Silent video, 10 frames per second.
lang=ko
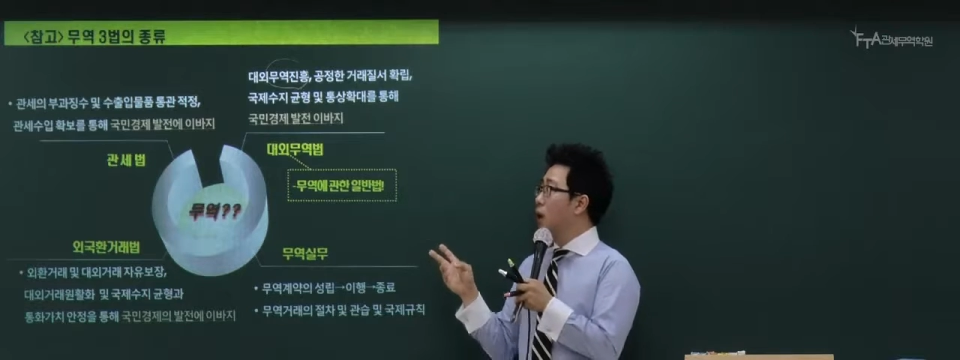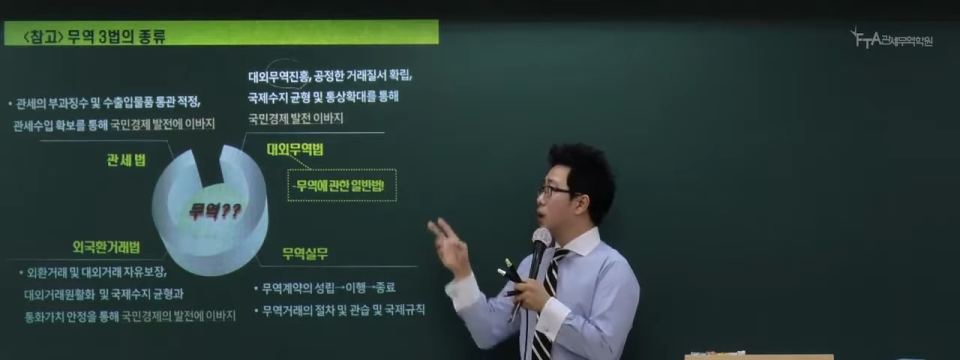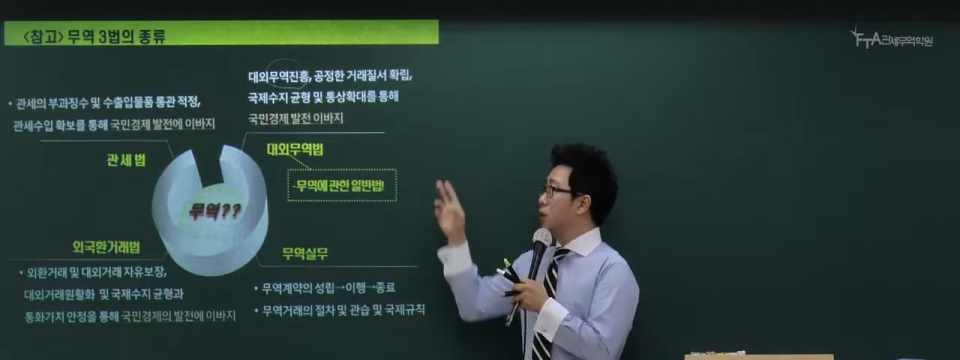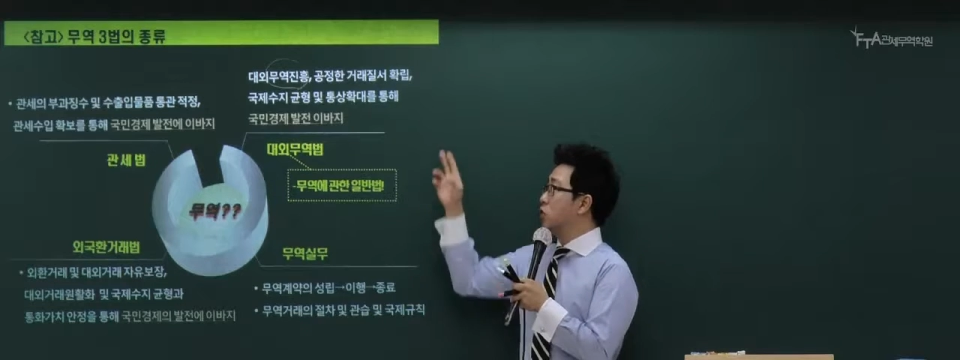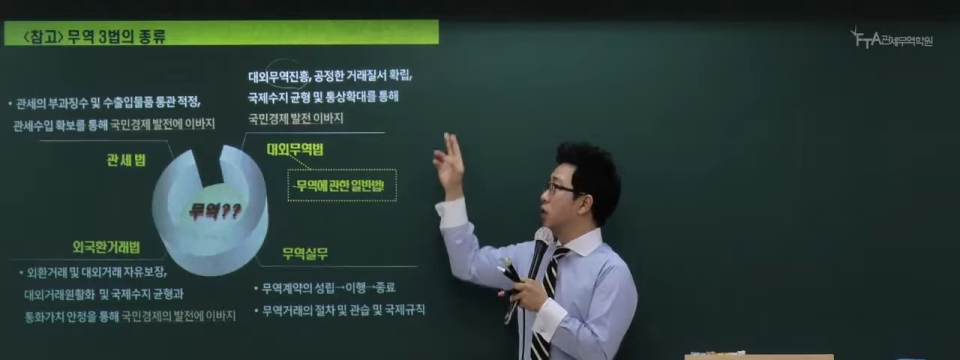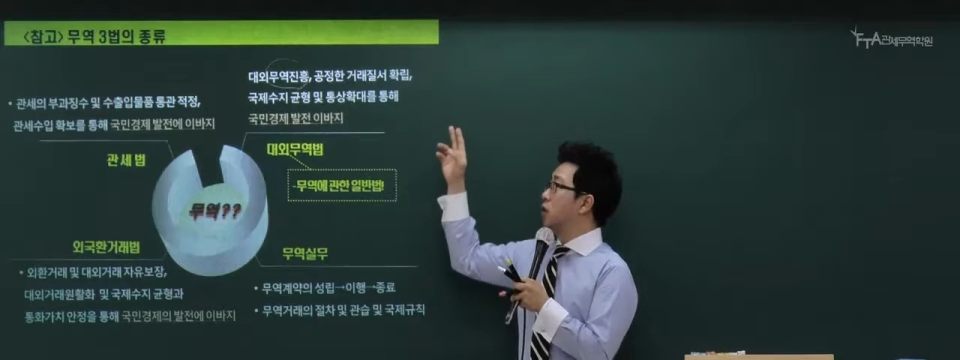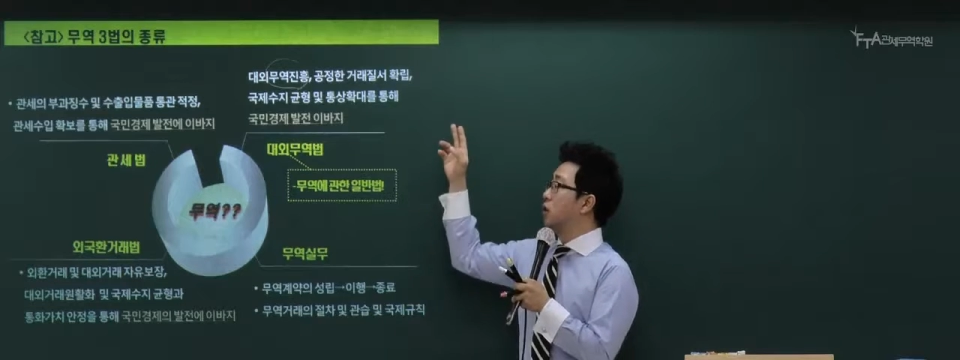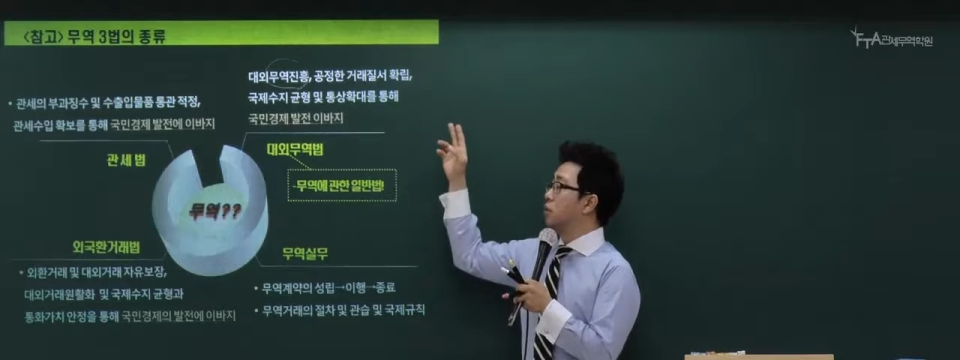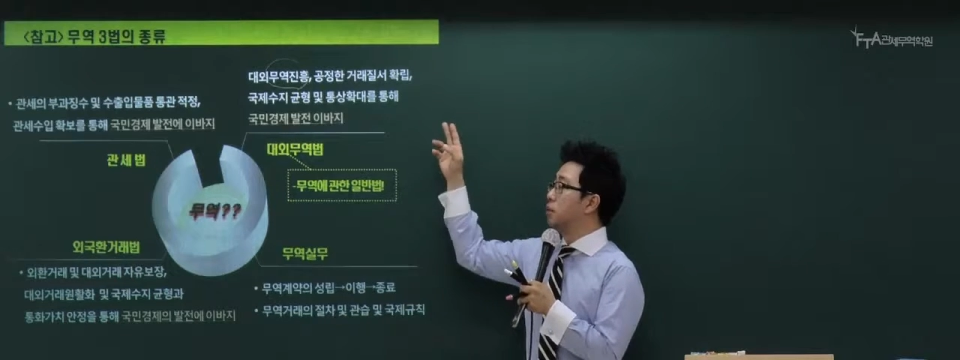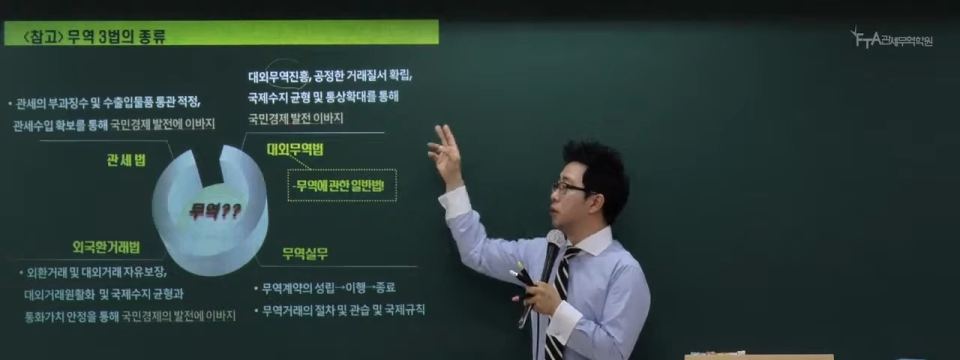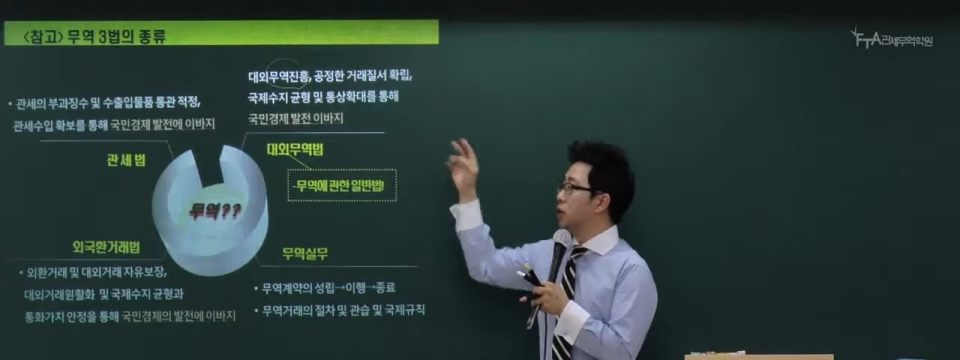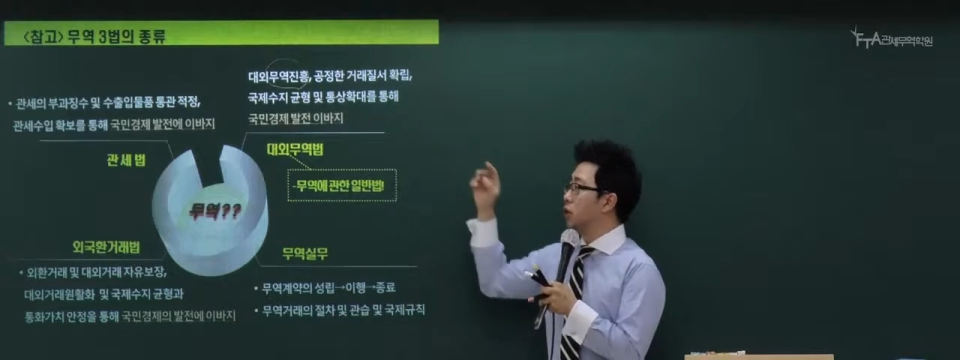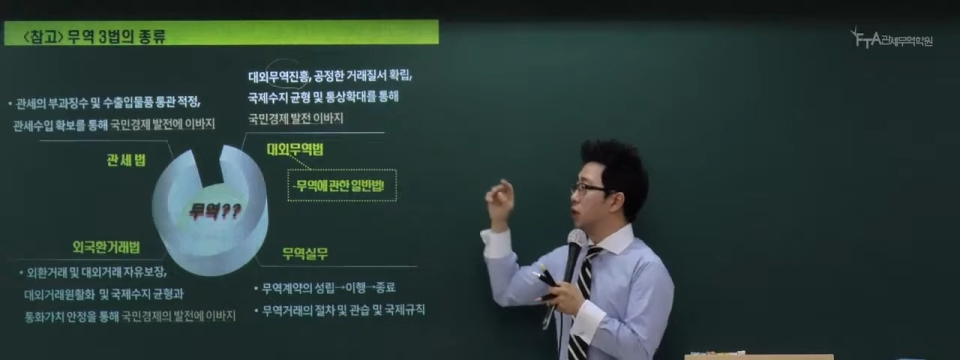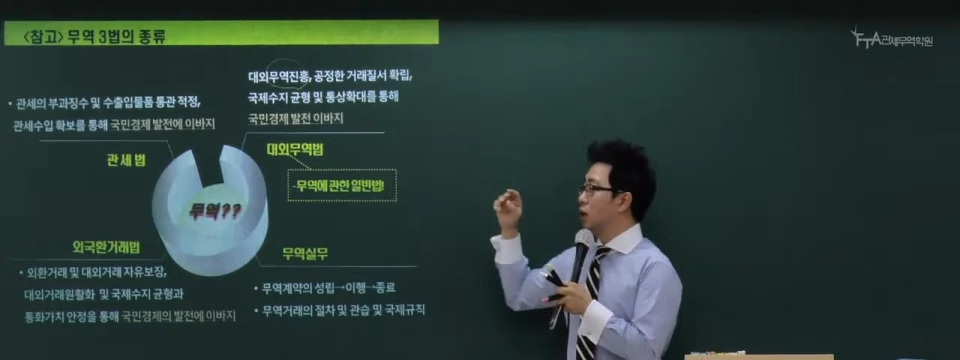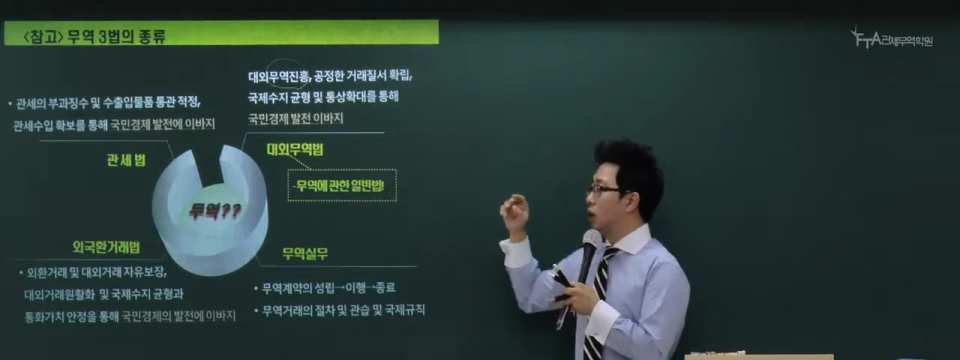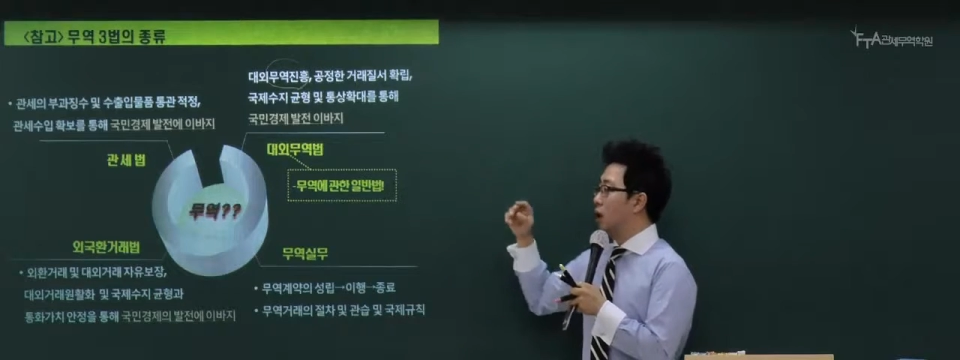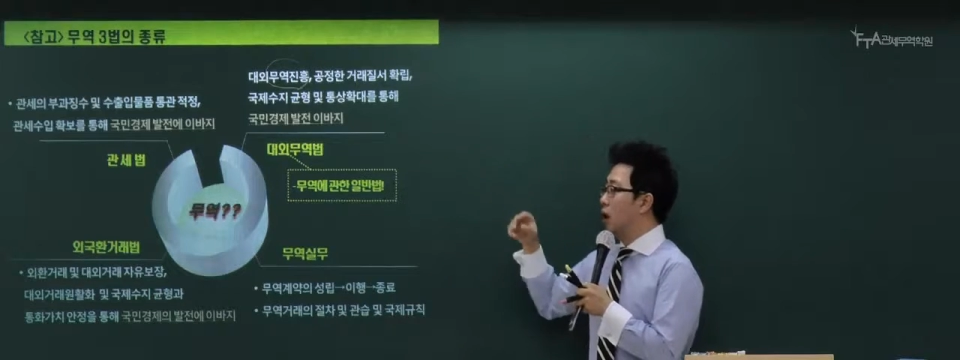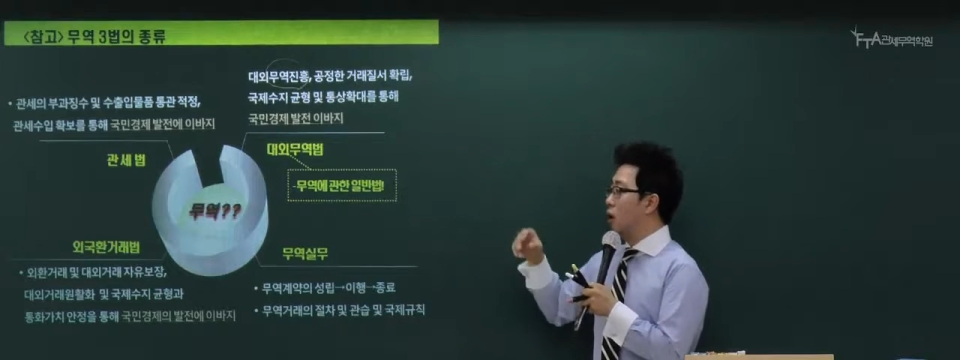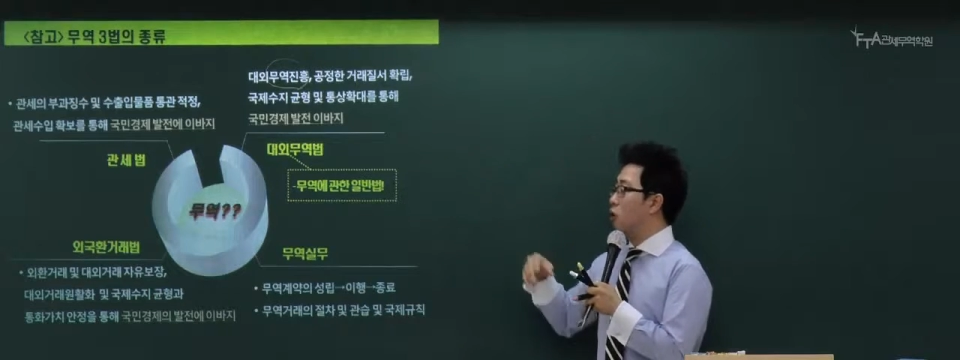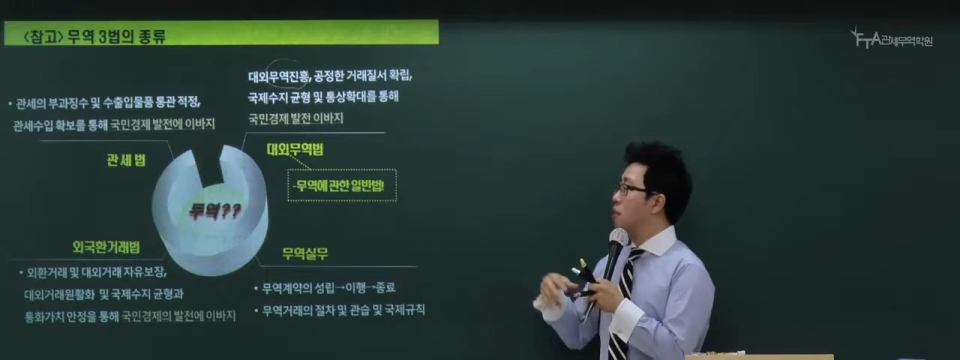예전엔 그런 부분들이 있었는데
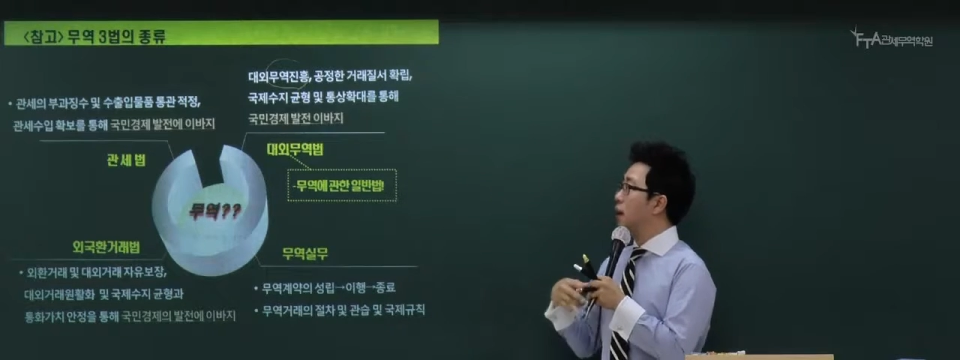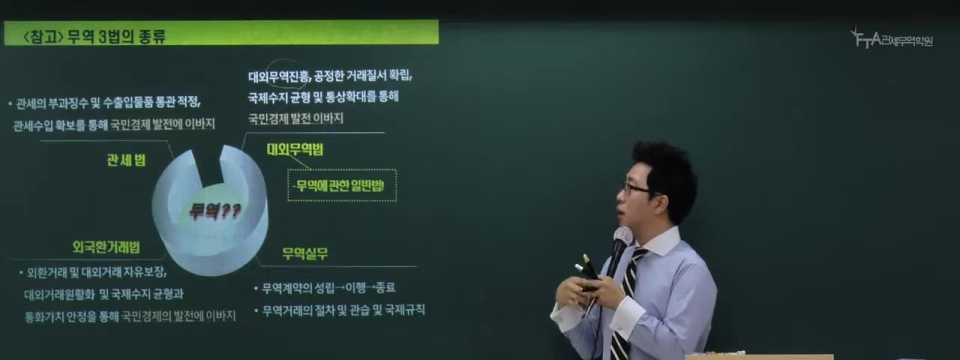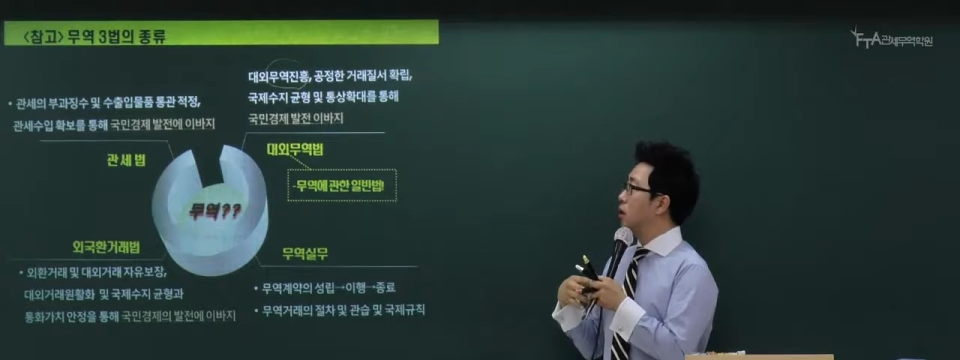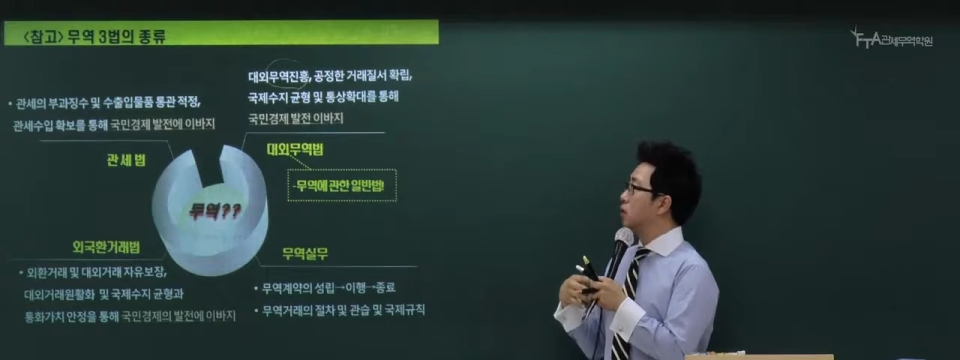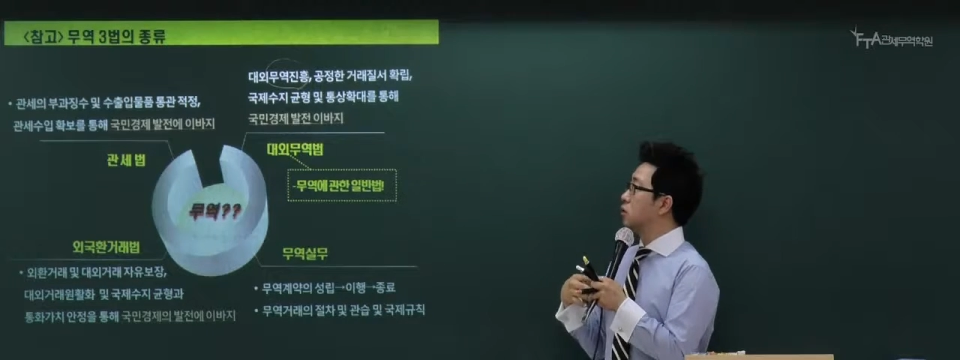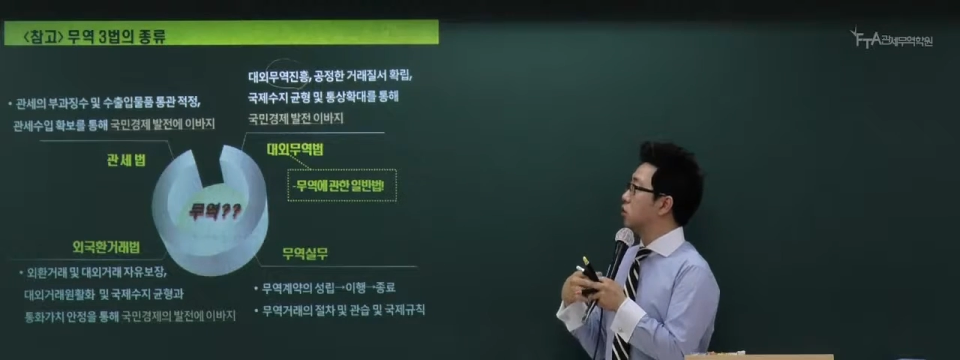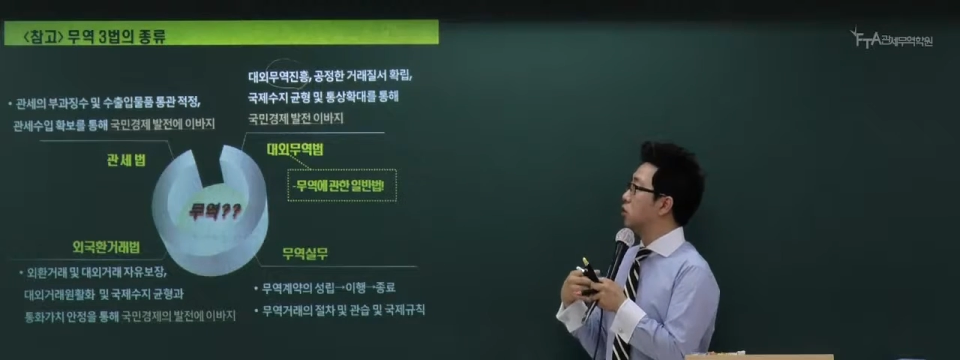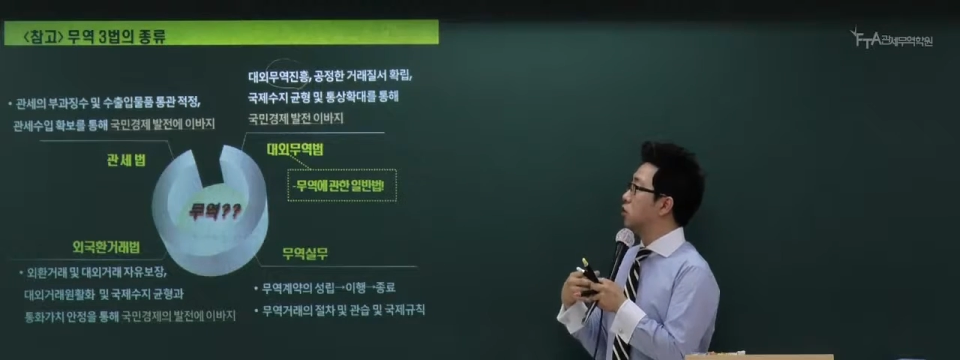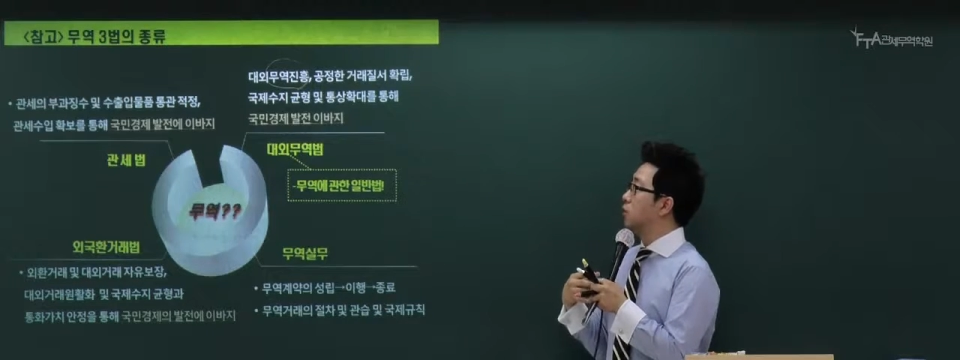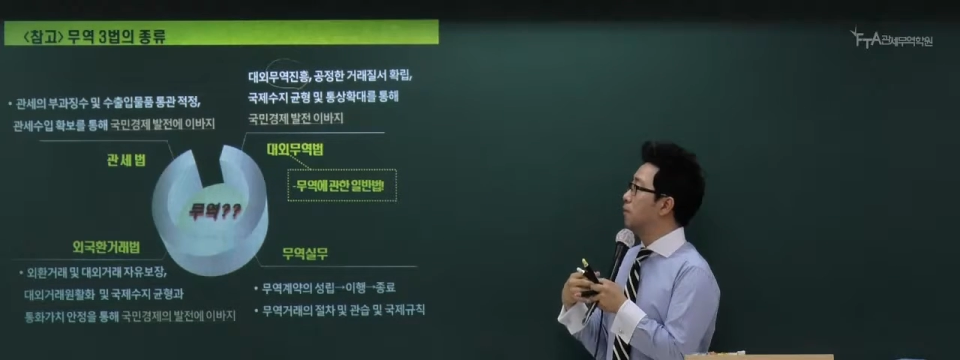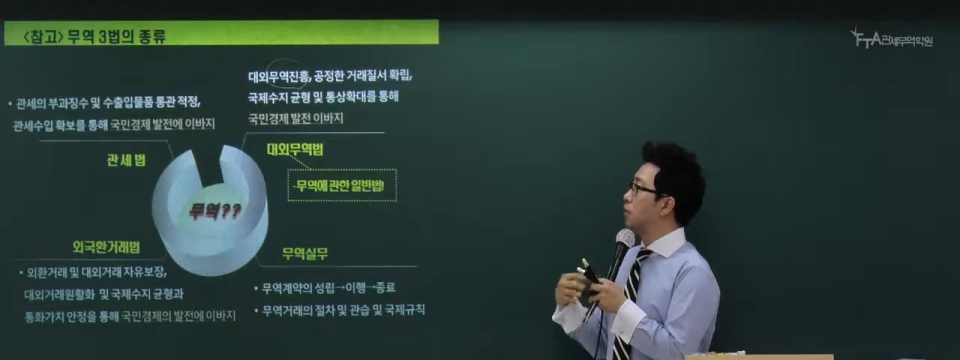얼마 전이죠.